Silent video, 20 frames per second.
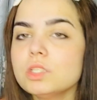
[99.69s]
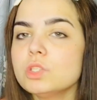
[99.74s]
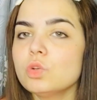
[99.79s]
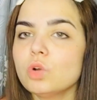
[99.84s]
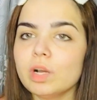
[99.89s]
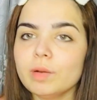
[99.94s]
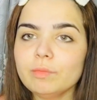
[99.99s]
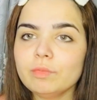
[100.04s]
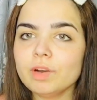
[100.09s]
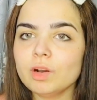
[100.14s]
सो
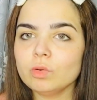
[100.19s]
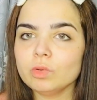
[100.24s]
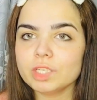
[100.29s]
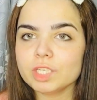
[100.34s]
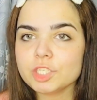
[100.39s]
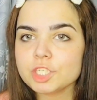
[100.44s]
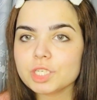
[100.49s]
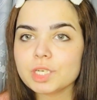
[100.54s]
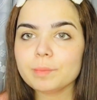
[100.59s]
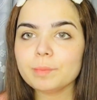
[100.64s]
अब
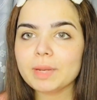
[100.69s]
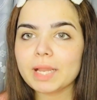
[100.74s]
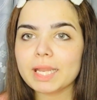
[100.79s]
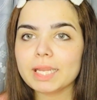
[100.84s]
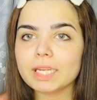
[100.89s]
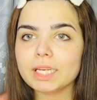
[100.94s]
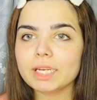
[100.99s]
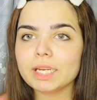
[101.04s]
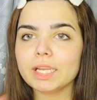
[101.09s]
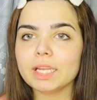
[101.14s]
फाउंडेशन अप्लाई
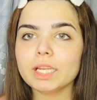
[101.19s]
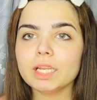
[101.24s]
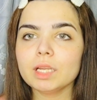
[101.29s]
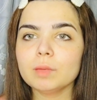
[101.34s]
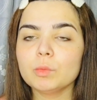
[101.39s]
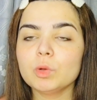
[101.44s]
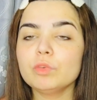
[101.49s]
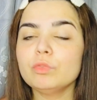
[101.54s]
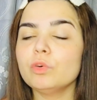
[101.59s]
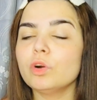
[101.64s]
करेंगे
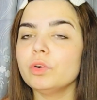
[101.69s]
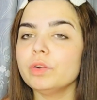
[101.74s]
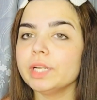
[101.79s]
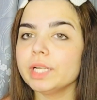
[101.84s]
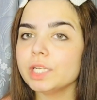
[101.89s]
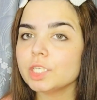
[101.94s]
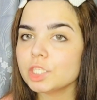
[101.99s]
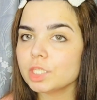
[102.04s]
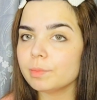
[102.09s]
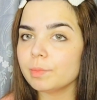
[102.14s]
हम और
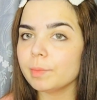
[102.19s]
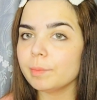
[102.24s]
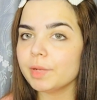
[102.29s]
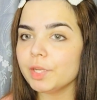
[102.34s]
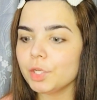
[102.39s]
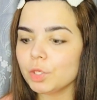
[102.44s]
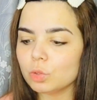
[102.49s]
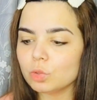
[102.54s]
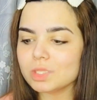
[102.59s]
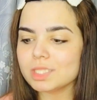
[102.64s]
फाउंडेशन में
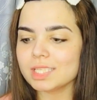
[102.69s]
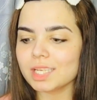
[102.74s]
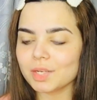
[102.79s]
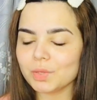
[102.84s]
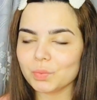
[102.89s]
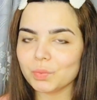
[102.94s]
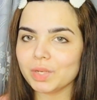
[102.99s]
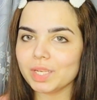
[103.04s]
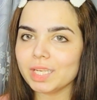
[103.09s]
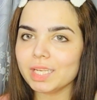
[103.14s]
मैं यूज़
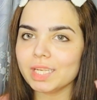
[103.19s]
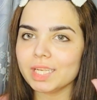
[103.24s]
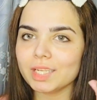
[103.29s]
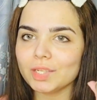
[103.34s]
करूँगी